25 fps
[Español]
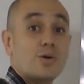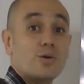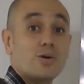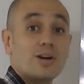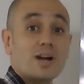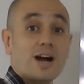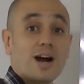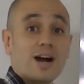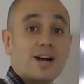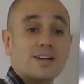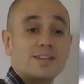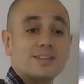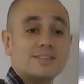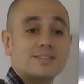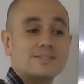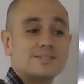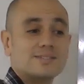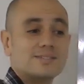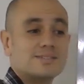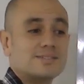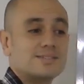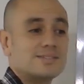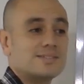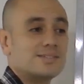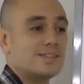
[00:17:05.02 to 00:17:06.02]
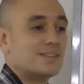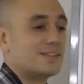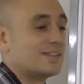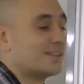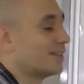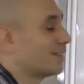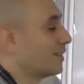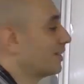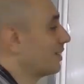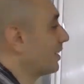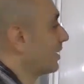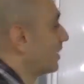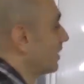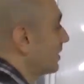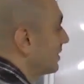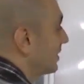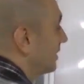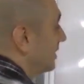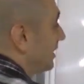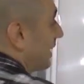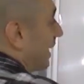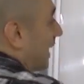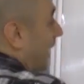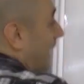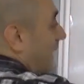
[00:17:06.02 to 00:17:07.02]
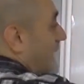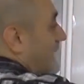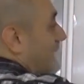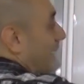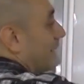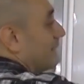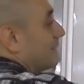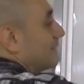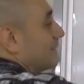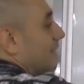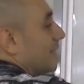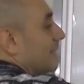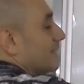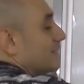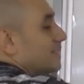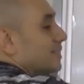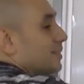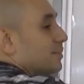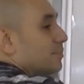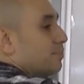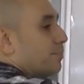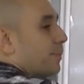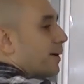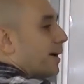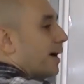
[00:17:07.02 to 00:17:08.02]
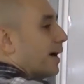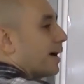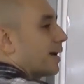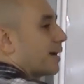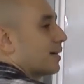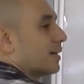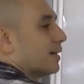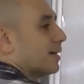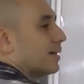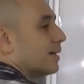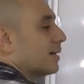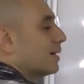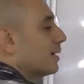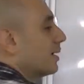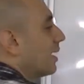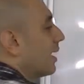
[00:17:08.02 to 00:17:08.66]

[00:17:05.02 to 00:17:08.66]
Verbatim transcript: Ninguna. Si la raíz es impar,